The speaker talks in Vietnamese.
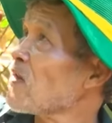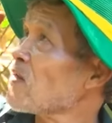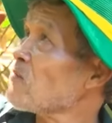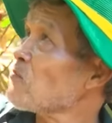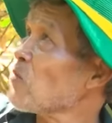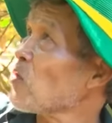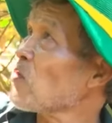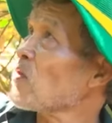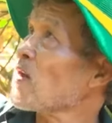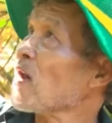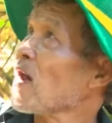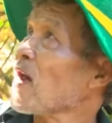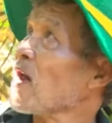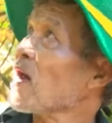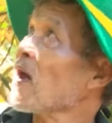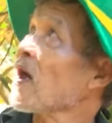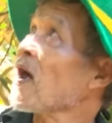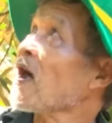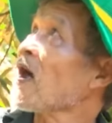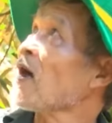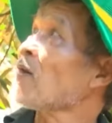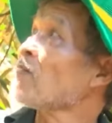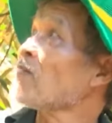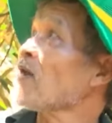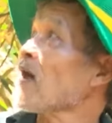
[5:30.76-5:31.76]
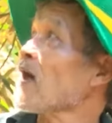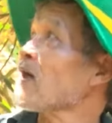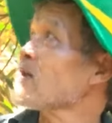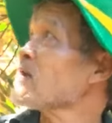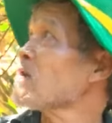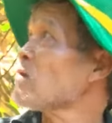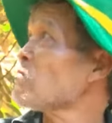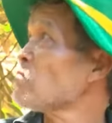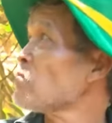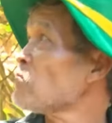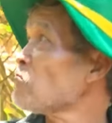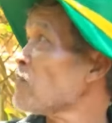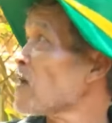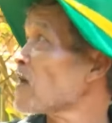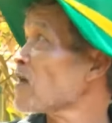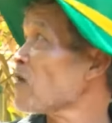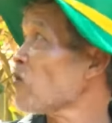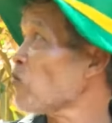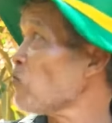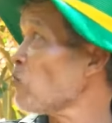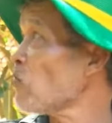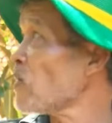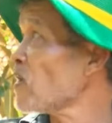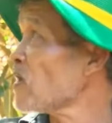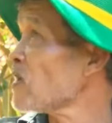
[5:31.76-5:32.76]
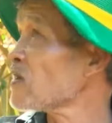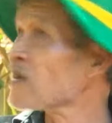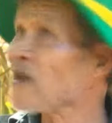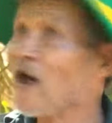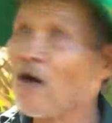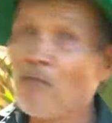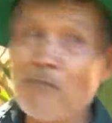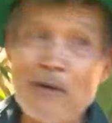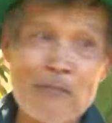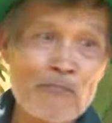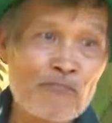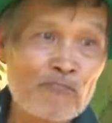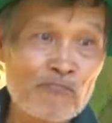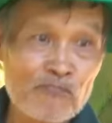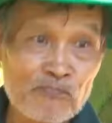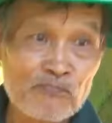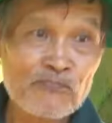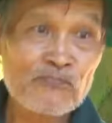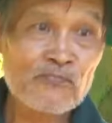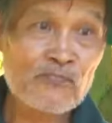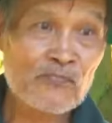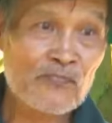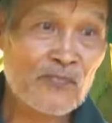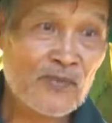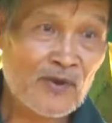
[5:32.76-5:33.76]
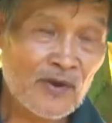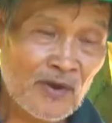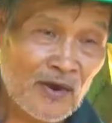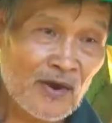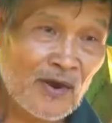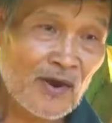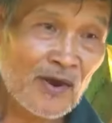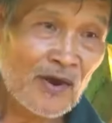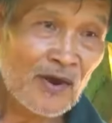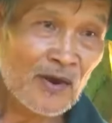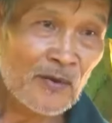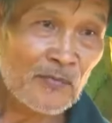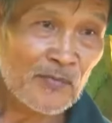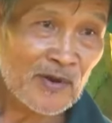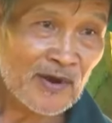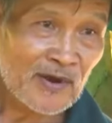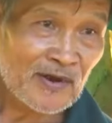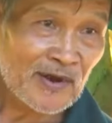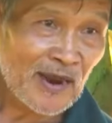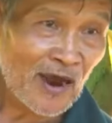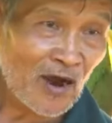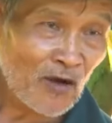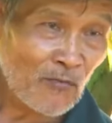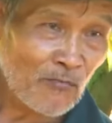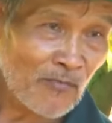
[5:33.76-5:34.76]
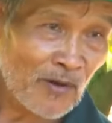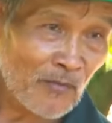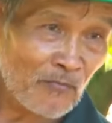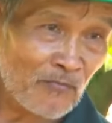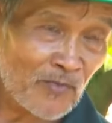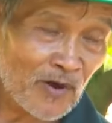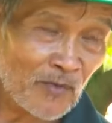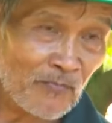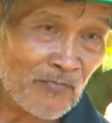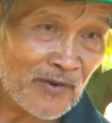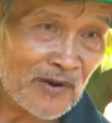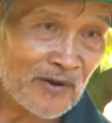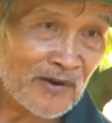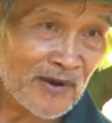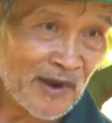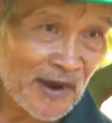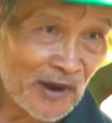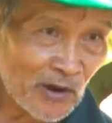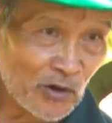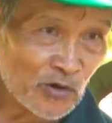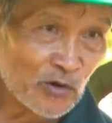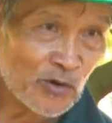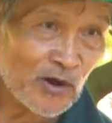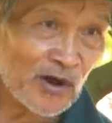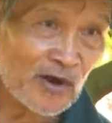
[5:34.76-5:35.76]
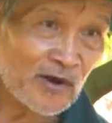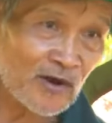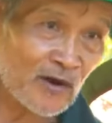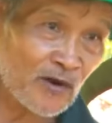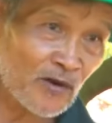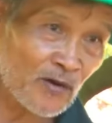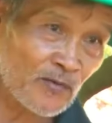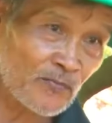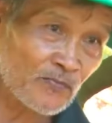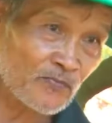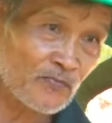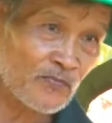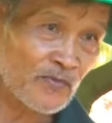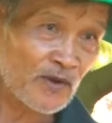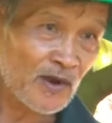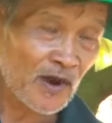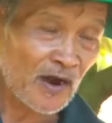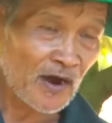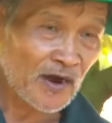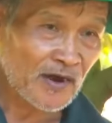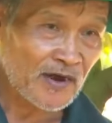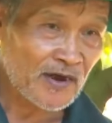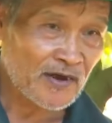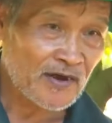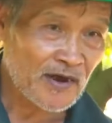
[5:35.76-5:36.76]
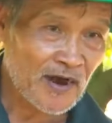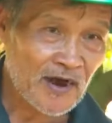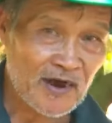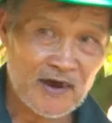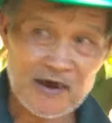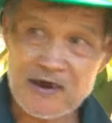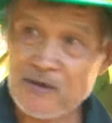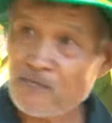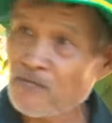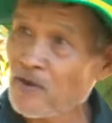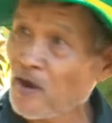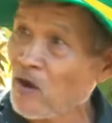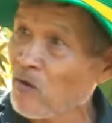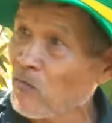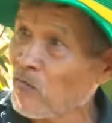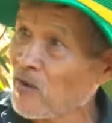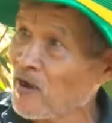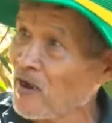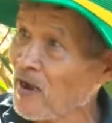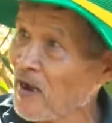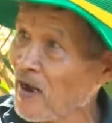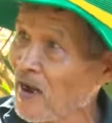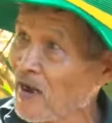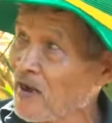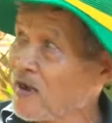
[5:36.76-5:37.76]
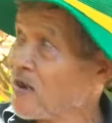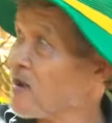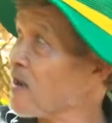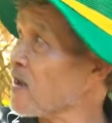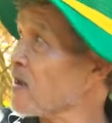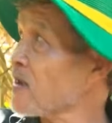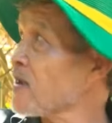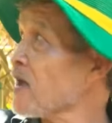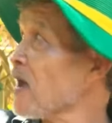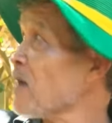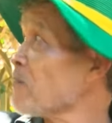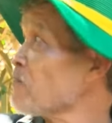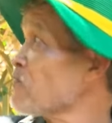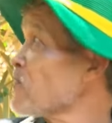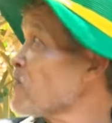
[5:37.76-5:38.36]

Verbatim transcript: phân bón lá, hàm lá xong bắt đầu mình đi tạo mầm. Mình tạo mầm rồi mình theo dõi nó. Tới cái thời điểm nào mà lá cứng